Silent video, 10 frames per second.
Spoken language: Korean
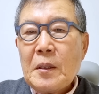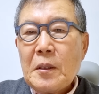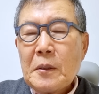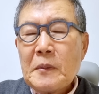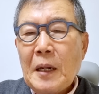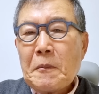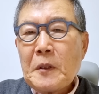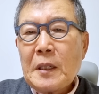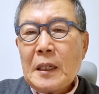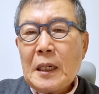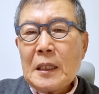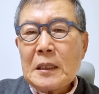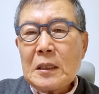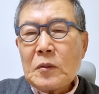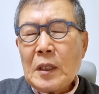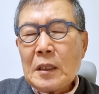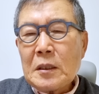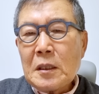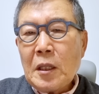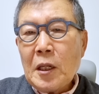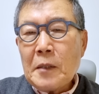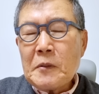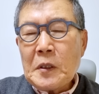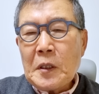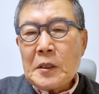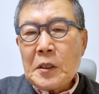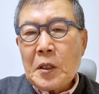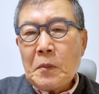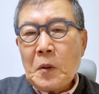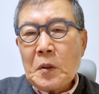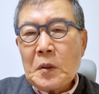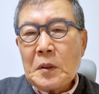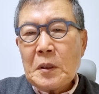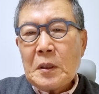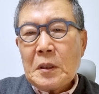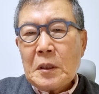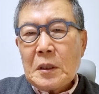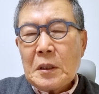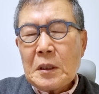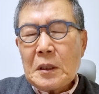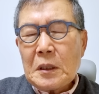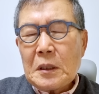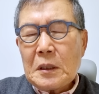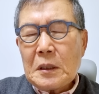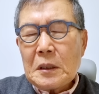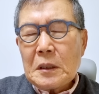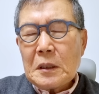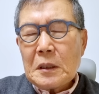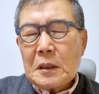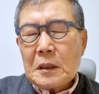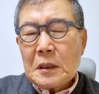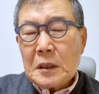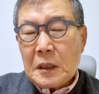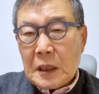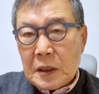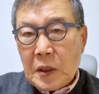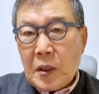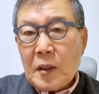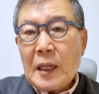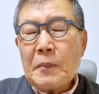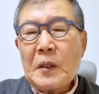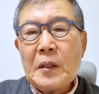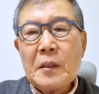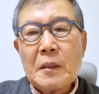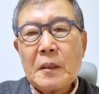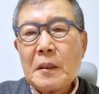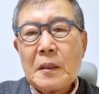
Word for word: 여러분 아프리카 우리가 늘 텔레비전에서 이렇게 보는 그 그런 데서 태어나면